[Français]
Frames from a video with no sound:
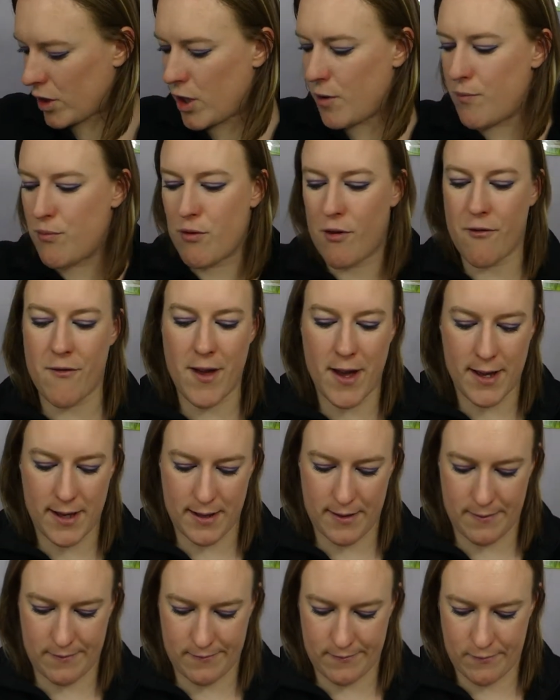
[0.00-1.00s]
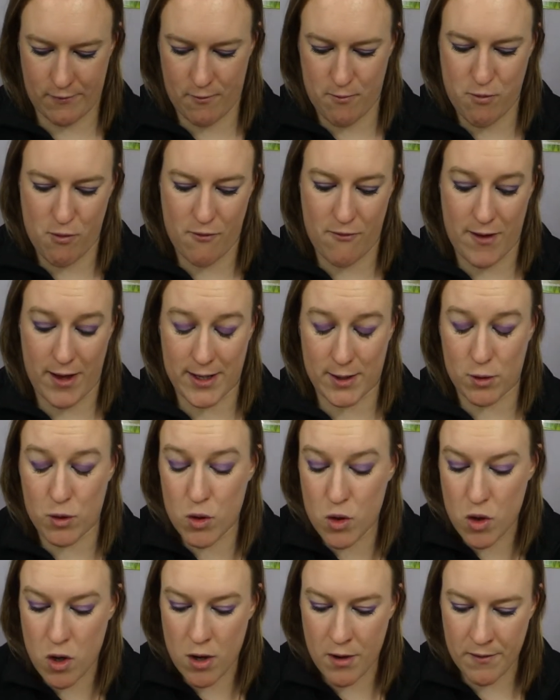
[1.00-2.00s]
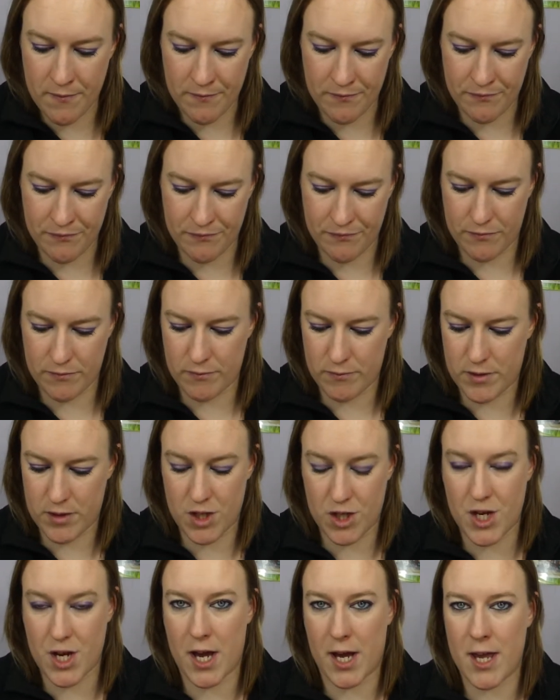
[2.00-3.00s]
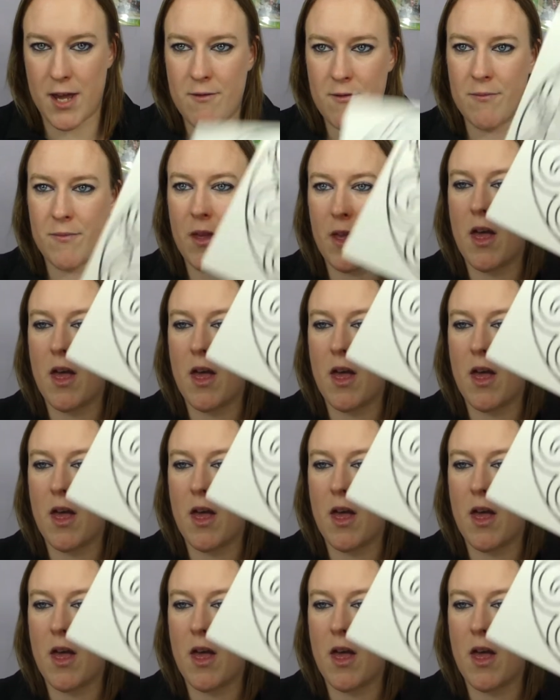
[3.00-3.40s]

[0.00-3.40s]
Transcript: Et pour faire, pour faire court, si j'y arrive,